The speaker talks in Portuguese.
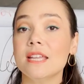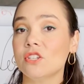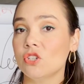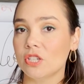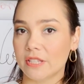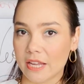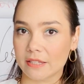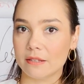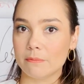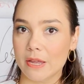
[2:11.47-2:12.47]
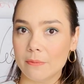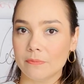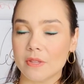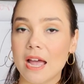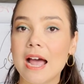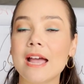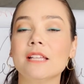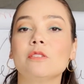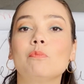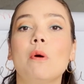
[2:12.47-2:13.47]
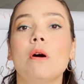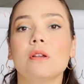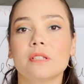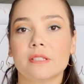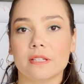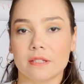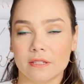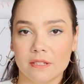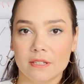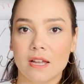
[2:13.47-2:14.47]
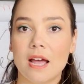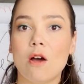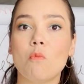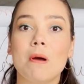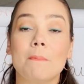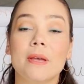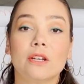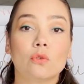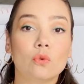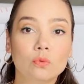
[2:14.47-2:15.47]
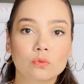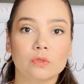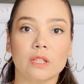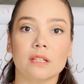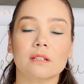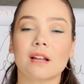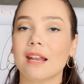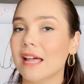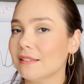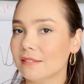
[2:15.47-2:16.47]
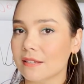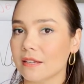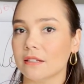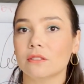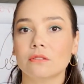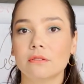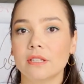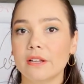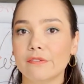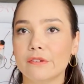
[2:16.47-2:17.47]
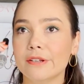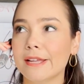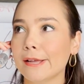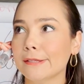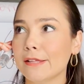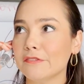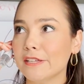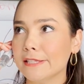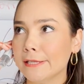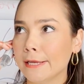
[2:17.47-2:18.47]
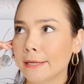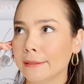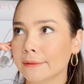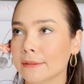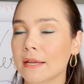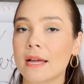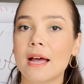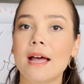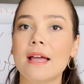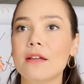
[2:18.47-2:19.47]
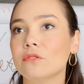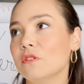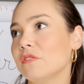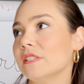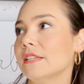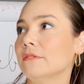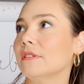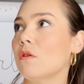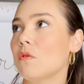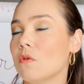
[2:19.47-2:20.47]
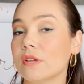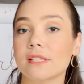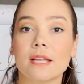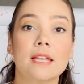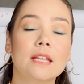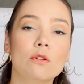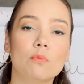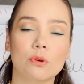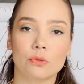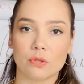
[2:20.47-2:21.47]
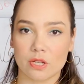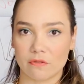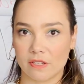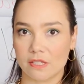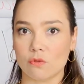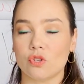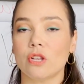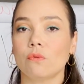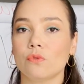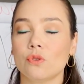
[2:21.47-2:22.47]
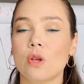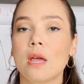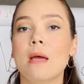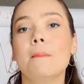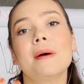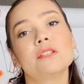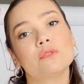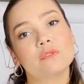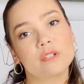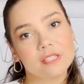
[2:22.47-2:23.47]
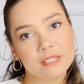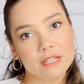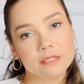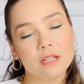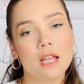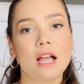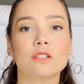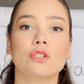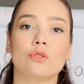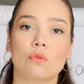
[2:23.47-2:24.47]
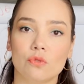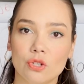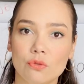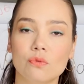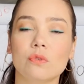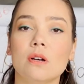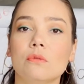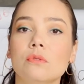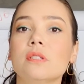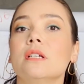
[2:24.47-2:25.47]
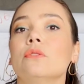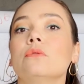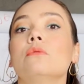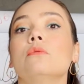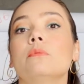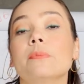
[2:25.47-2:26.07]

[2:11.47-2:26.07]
E a gente tem também a resposta a uma pergunta clássica do telefone. O que, que está fazendo? Ah, eu estou fazendo tal coisa. Que no português vai ser o gerúndio, mas no francês a gente continua usando o